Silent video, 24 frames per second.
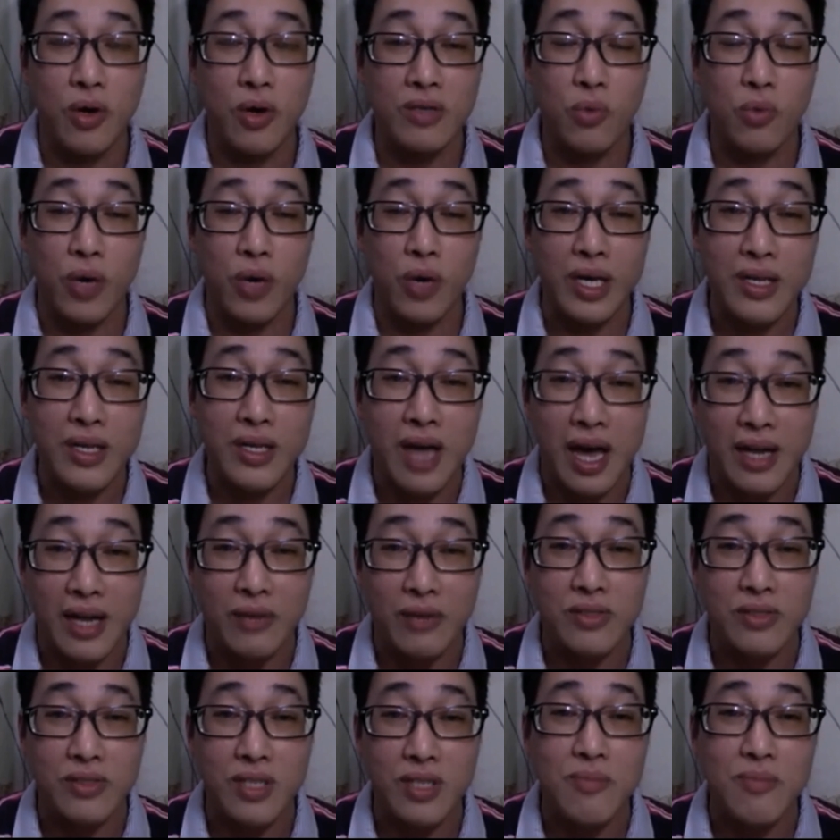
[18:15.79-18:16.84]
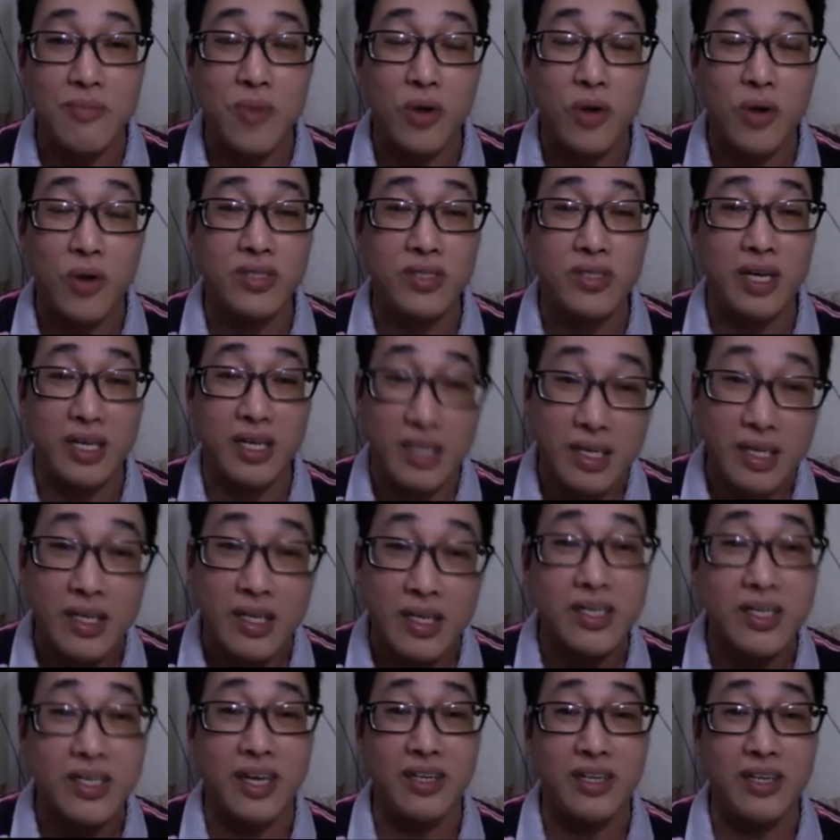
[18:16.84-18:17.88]
我一拿了这个 mock check，隔
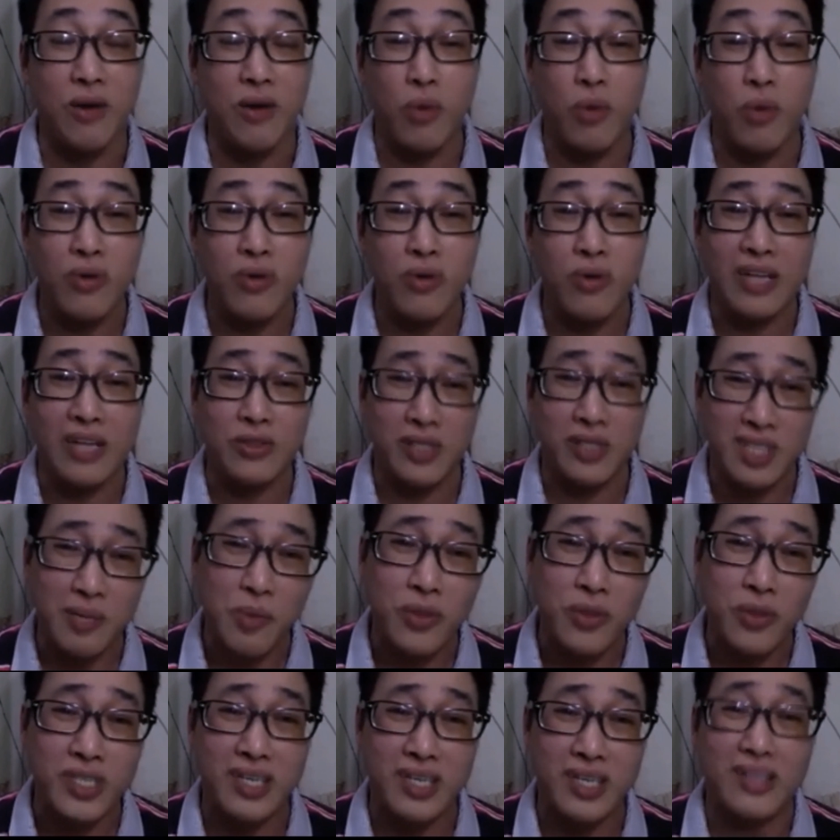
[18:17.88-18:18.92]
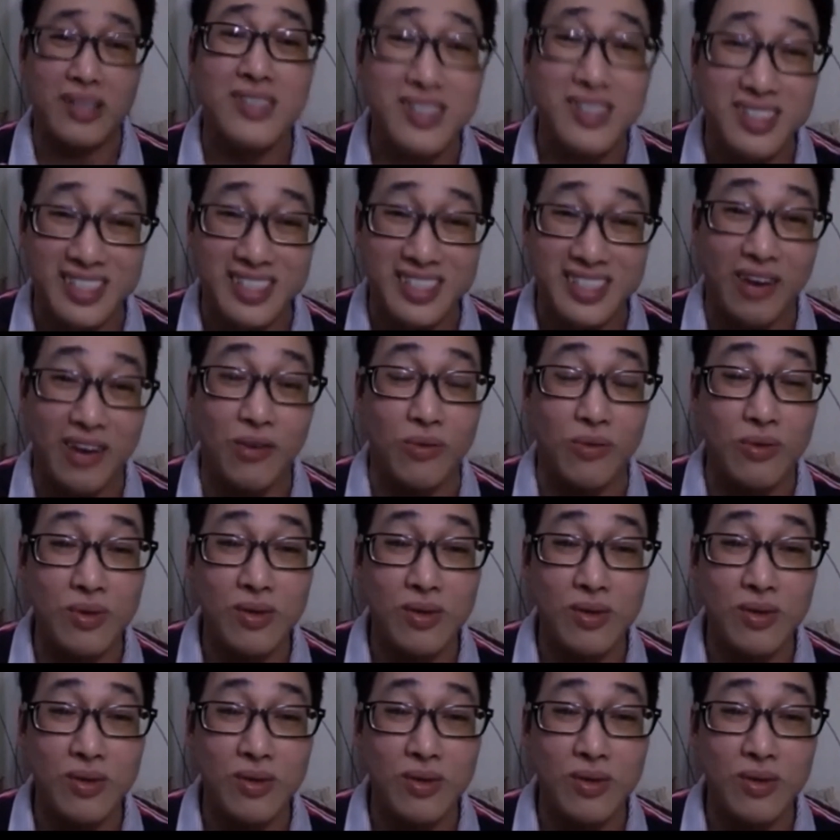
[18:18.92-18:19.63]
天哦，我又感觉这个 mock check 很小，